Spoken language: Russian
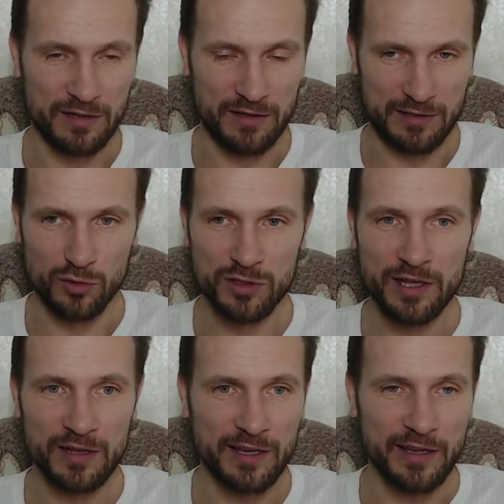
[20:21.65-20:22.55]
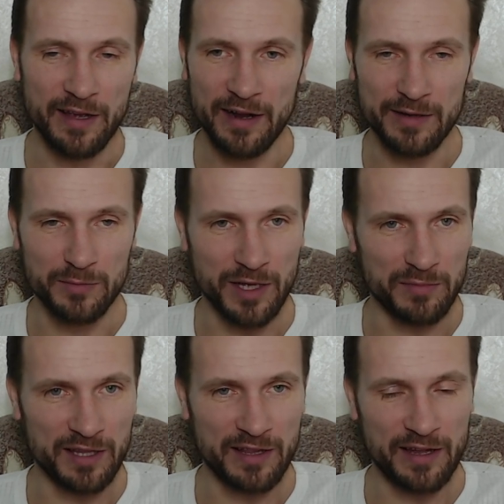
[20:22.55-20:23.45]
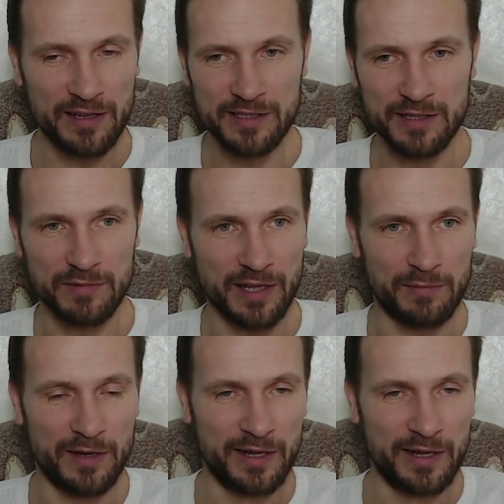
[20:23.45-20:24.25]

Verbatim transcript: если он стал гениальным там гитаристом, там,